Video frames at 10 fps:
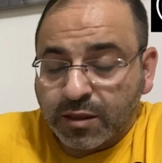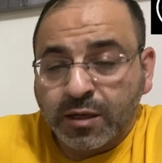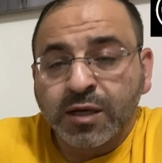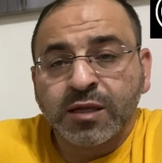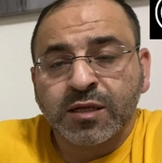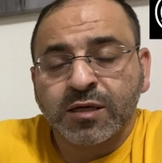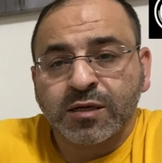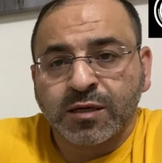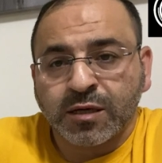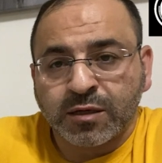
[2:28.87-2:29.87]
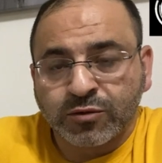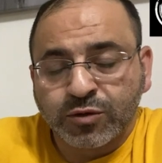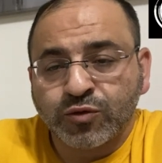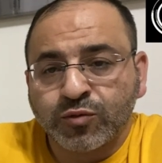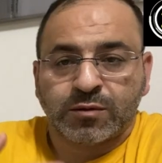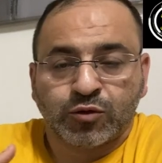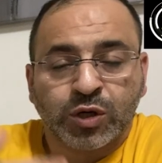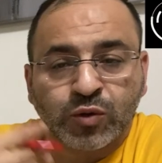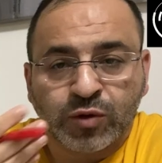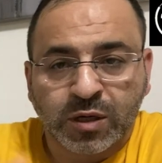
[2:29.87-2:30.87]
هذه الرسوم
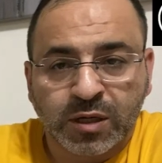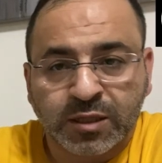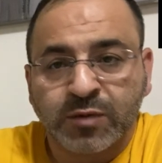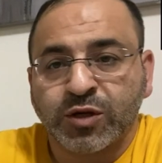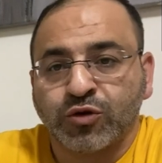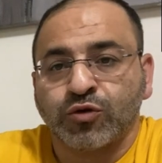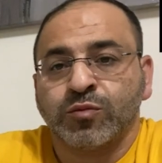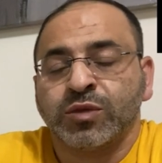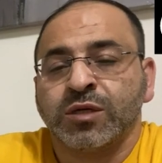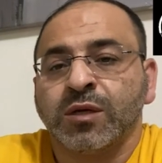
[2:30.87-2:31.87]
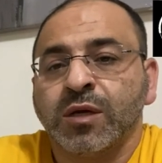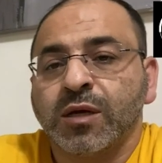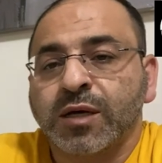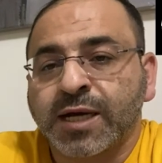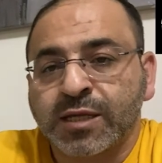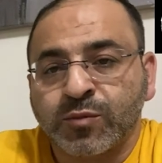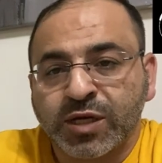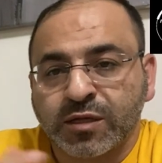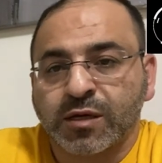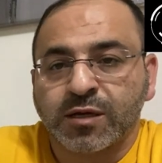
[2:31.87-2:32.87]
تخولك للتمتع
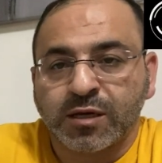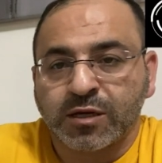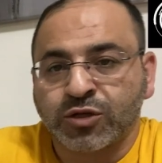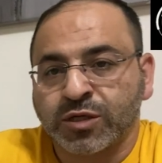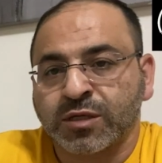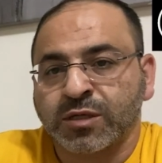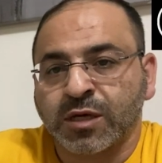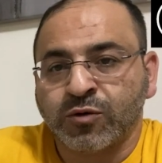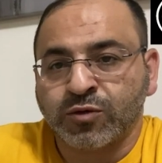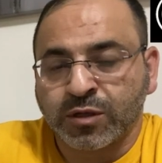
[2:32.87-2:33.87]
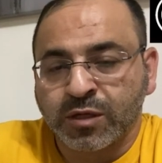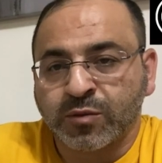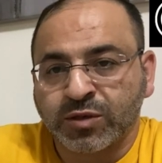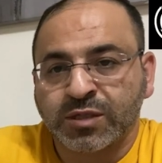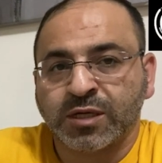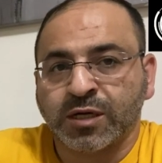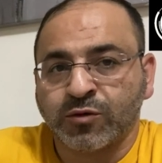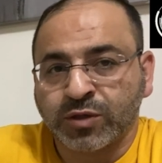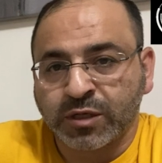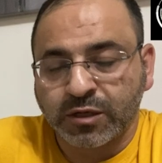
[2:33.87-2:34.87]
بخدمات ال NHS أو نظام الصحة
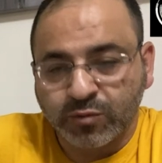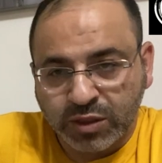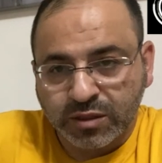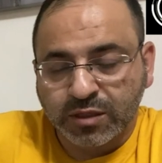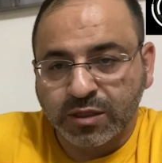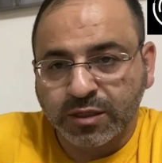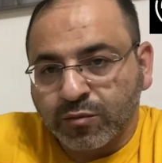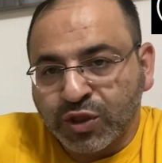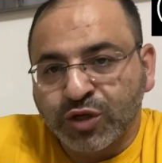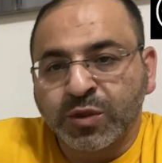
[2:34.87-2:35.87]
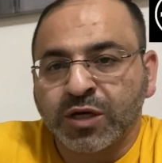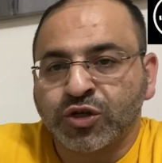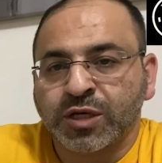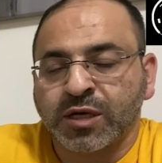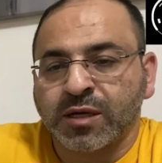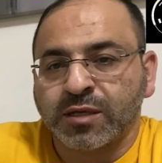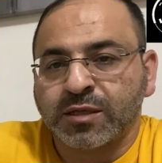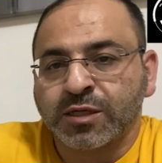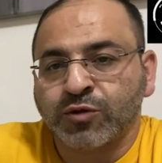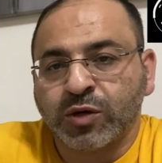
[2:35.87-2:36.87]
الوطني البريطاني بجميع أشكالها
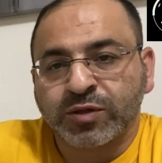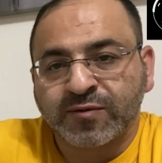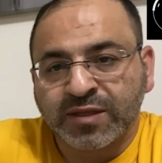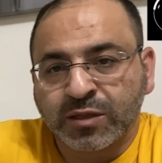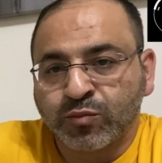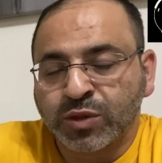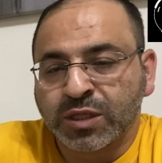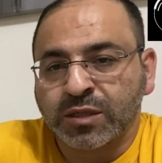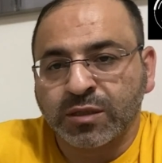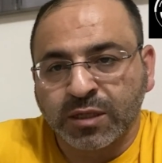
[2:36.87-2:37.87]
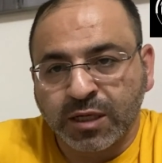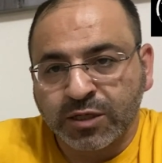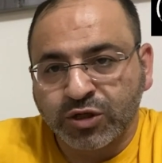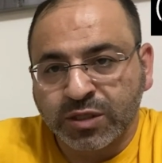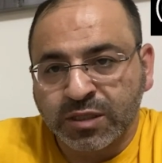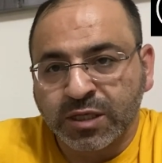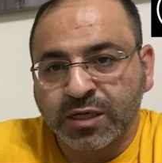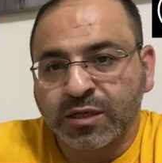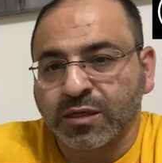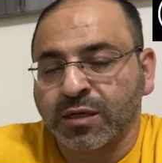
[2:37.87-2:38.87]
سواء وصفات طبية، علاج
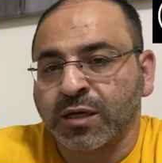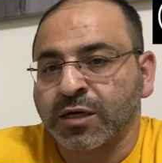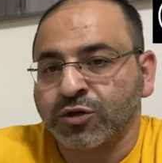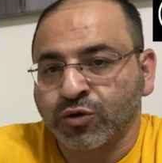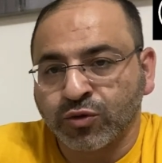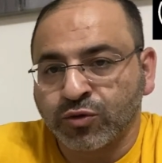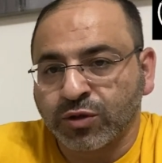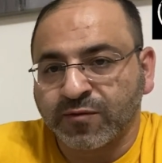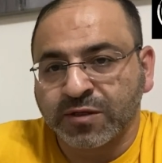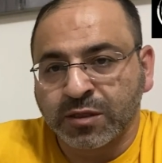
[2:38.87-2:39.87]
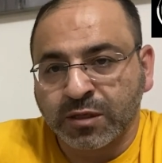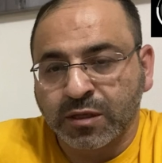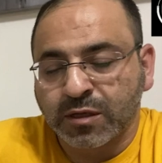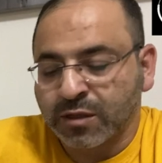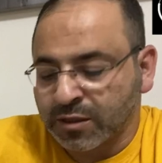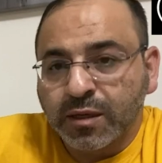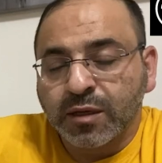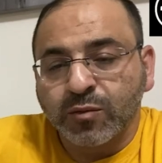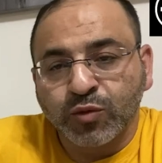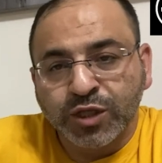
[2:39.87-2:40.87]
أسنان، علاج عيون، تفصيل نظارات،
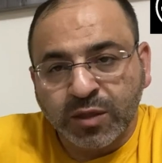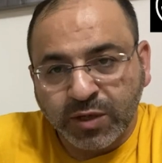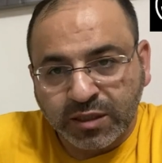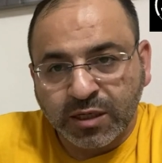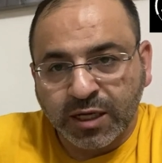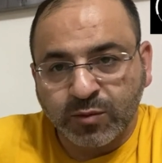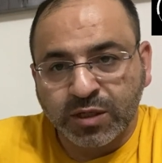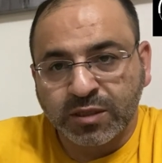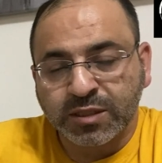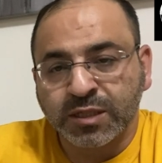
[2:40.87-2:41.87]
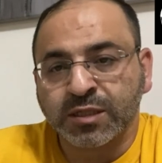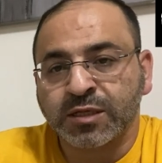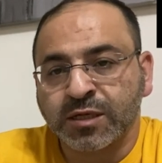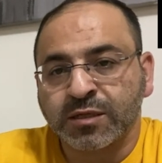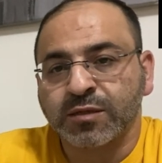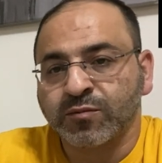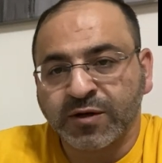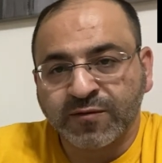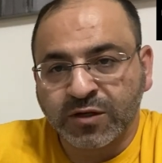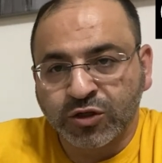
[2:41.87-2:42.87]
متابعة الحمل للسيدات ما
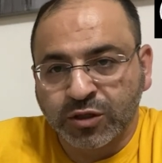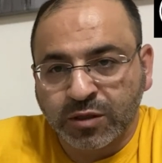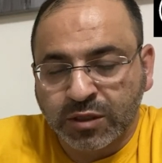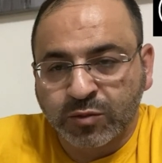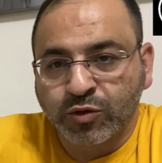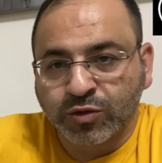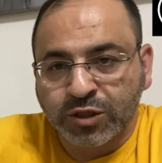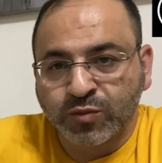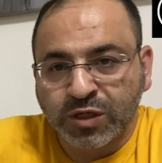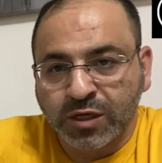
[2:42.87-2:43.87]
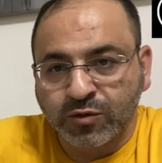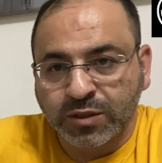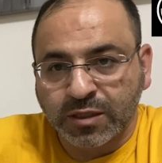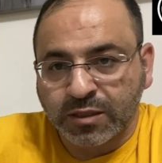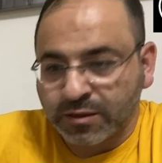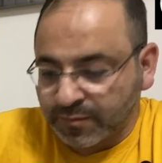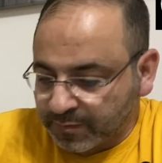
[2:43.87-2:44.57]
في إشي يعتبروه تجميلة أو زيادة